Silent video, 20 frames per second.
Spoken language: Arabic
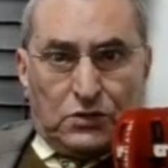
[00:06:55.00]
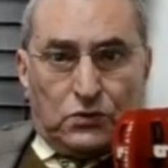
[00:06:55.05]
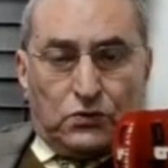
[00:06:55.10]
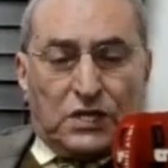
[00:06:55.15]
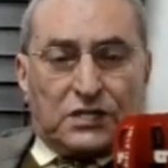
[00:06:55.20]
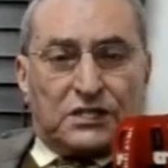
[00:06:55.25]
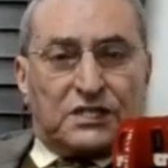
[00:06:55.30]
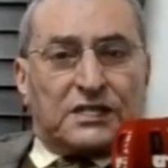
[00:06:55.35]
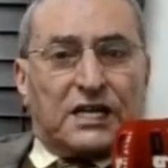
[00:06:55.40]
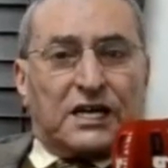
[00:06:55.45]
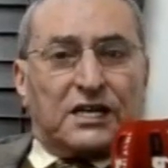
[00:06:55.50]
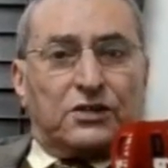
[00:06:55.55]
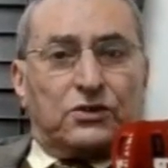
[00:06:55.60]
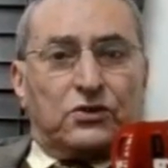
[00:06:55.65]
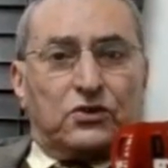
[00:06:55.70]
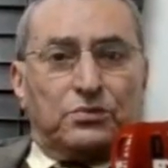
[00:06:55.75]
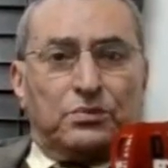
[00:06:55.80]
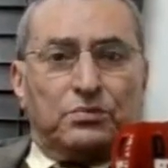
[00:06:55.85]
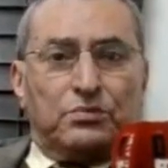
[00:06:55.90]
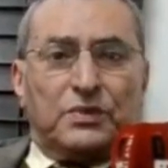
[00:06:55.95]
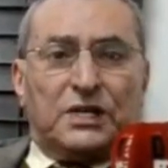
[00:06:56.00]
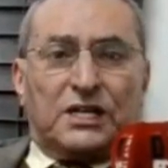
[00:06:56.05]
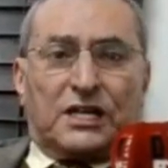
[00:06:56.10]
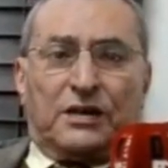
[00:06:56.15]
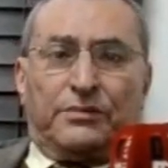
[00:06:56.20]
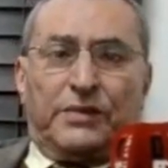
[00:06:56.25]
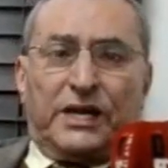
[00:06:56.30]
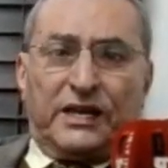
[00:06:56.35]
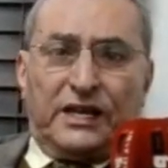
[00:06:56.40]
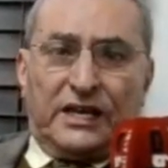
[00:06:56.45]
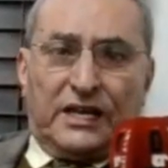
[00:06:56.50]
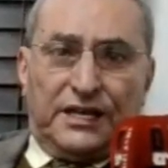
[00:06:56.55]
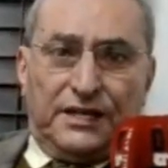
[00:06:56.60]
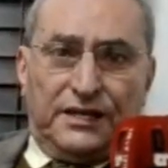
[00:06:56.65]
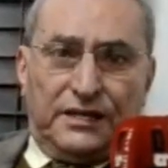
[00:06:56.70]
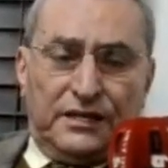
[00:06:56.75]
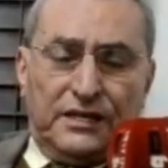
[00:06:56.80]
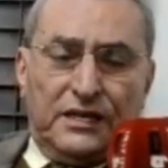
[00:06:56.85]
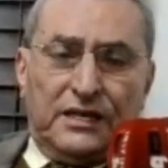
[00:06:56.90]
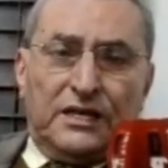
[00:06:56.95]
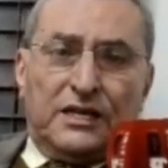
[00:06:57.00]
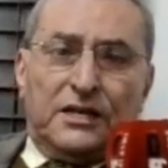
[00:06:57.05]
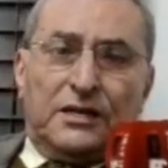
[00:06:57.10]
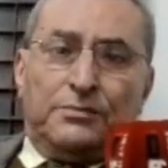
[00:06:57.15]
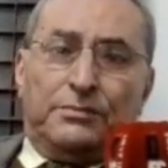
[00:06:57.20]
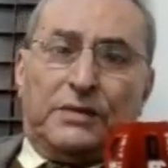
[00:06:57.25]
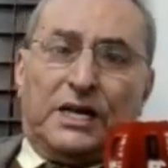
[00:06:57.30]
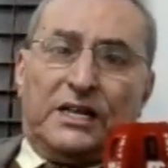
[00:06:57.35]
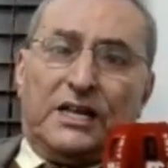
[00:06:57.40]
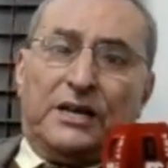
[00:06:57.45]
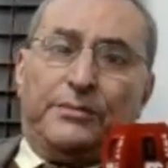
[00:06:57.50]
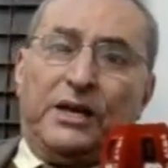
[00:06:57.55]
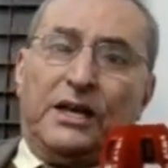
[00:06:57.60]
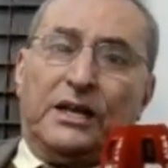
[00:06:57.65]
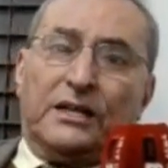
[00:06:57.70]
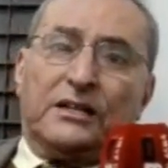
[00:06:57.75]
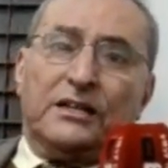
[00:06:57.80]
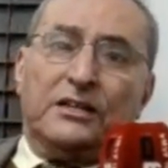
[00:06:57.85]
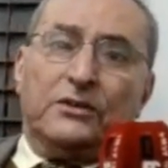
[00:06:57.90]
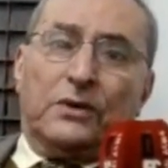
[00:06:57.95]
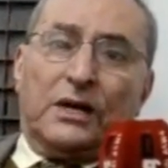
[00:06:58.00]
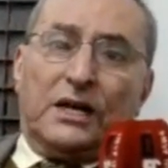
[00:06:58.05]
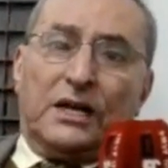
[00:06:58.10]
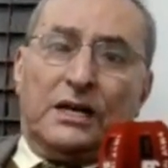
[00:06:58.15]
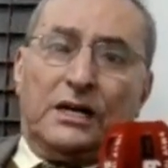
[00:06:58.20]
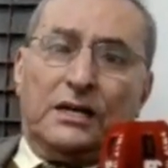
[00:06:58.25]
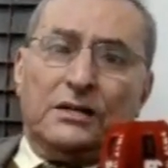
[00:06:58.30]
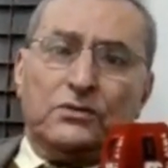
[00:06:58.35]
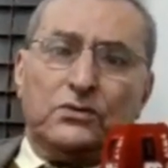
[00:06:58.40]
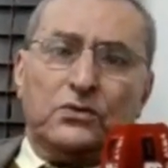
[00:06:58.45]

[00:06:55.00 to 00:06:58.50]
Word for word: وهذا التقدم راه باقي غادي مع الابحاث اللي واقعه